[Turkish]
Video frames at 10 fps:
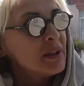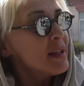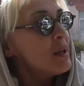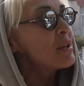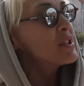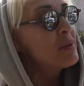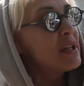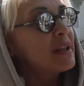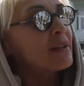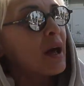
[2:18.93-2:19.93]
Ne demek şimdi
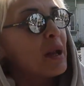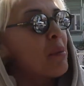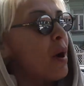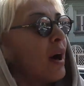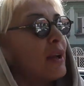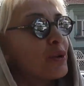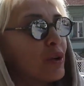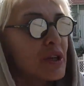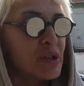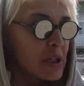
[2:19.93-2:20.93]
iki tane mahalle
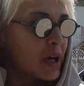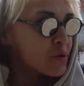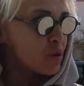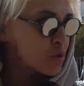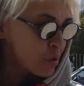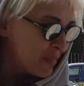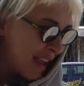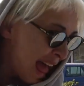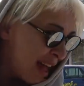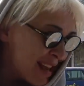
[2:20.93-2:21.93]
dolaştın gaz olsun mu?
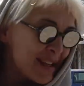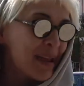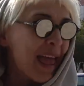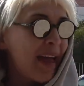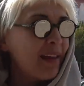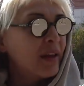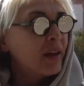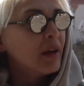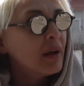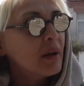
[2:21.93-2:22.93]
Herkes yani.
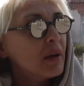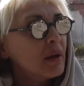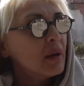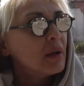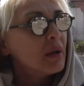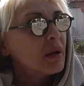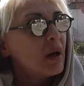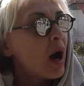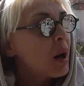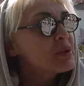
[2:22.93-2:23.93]

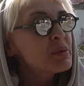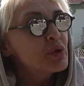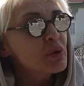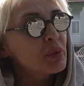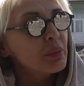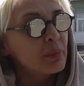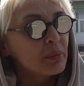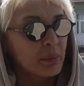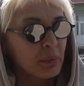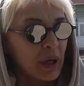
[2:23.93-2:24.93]
Abicim çünkü
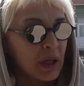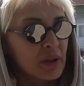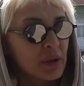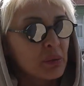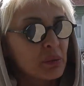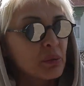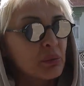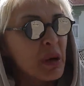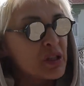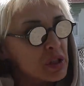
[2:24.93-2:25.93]
bak
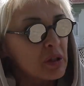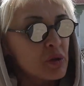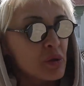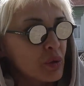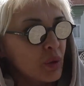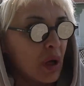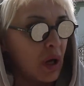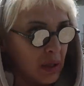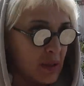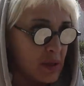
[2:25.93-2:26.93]
beş tane çocuk
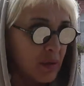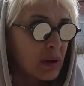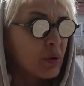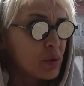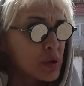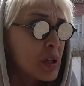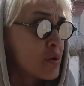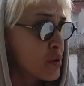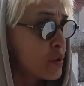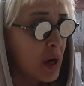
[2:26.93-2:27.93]
ailesi var, dokuz tane
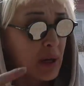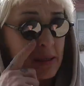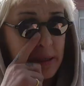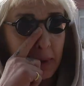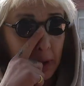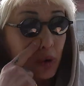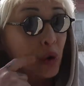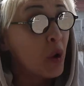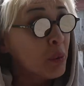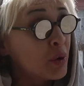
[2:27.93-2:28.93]
çocuk ailesi var.
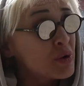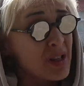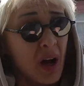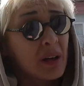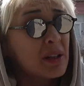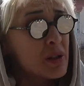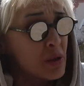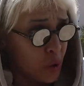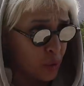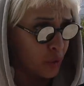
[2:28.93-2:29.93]
Kömür sağlık için
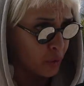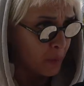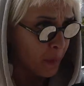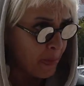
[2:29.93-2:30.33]
çok kötü.